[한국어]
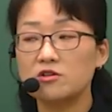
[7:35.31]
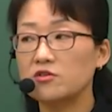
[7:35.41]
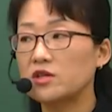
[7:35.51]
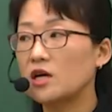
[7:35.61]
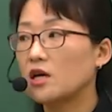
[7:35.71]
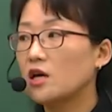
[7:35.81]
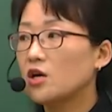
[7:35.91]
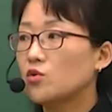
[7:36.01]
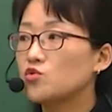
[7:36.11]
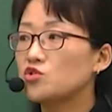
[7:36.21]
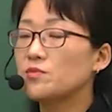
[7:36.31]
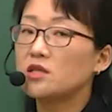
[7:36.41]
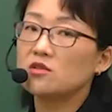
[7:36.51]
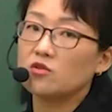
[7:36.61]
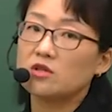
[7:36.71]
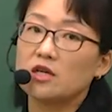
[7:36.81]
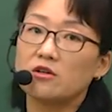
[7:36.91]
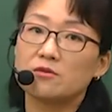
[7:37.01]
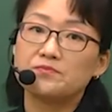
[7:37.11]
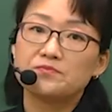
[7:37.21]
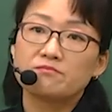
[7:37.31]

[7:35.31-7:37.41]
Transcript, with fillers: 그런데 요즘에는 어때요?